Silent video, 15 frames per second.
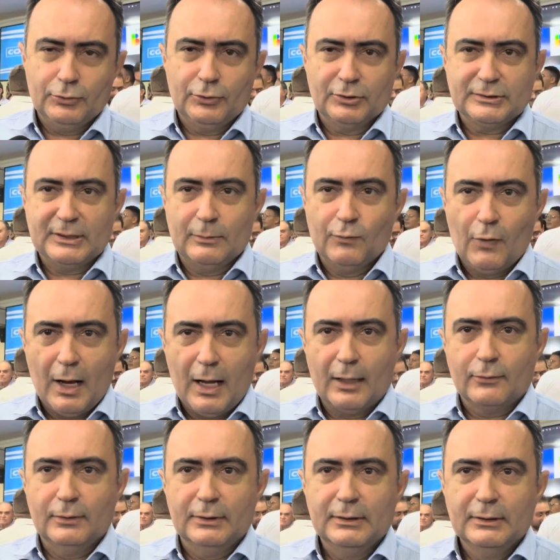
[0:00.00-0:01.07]
nós temos
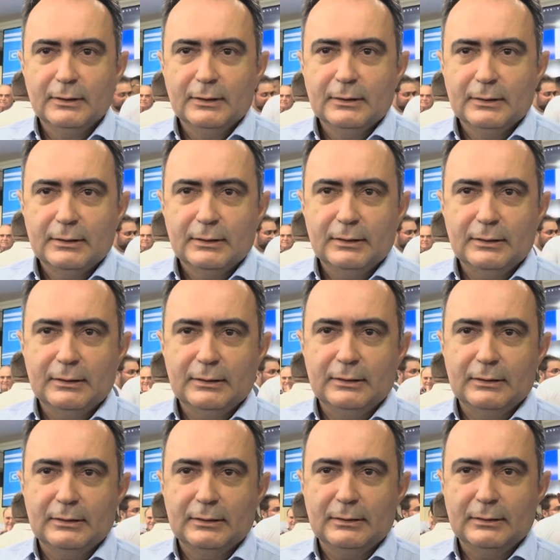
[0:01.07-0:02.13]
água
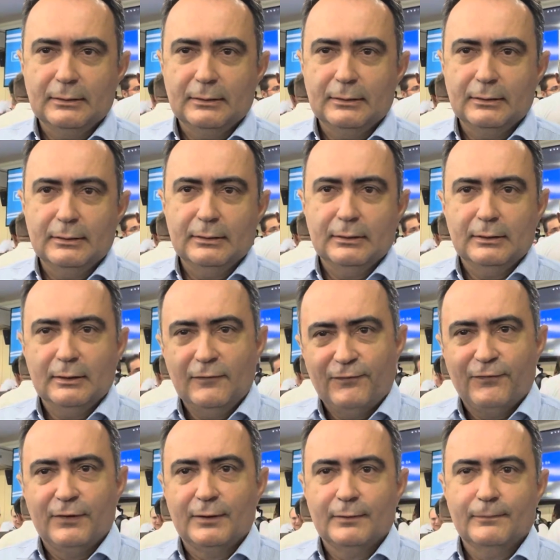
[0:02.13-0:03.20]
e
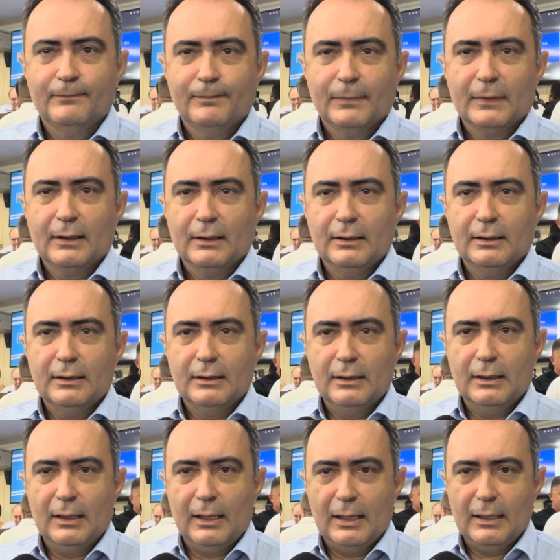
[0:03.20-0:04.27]
enfim,
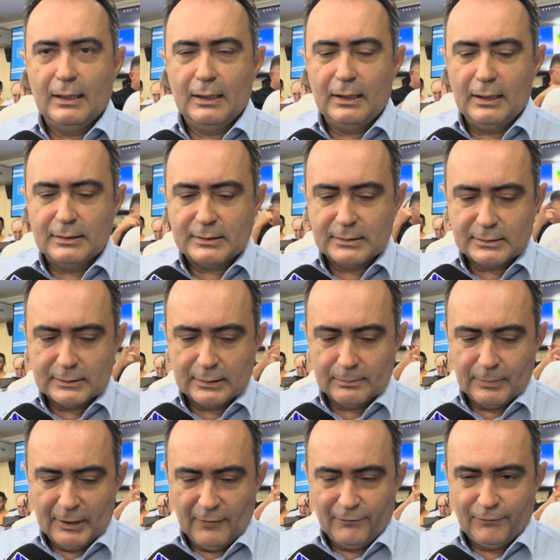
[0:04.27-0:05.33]
esses
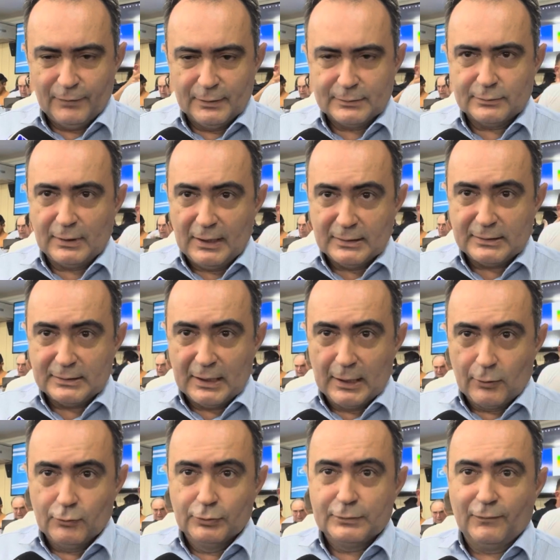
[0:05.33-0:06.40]
benefícios, esses
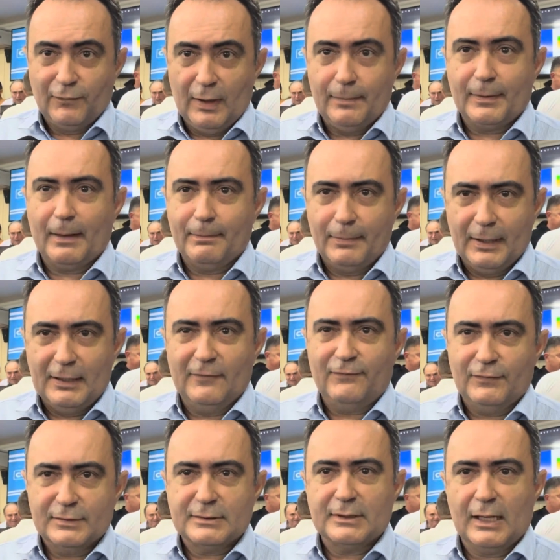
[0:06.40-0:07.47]
recursos vêm para
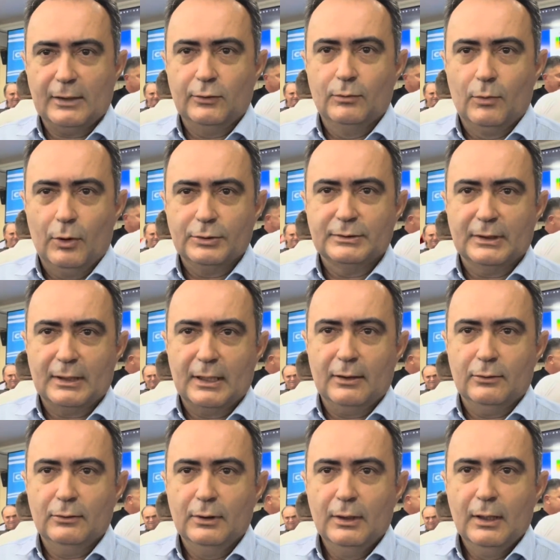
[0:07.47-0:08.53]
beneficiar de um modo
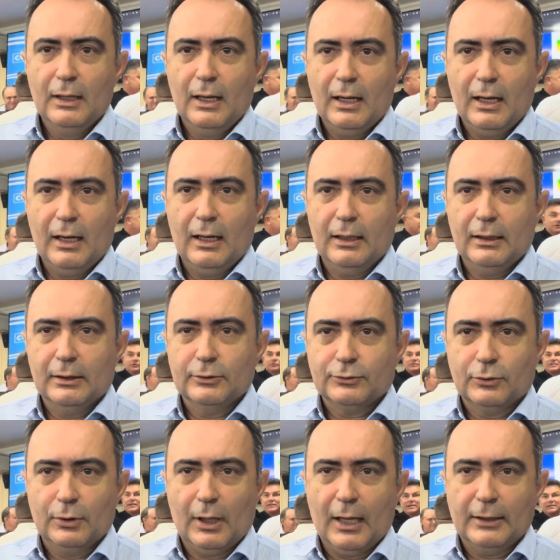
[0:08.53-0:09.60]
geral a, a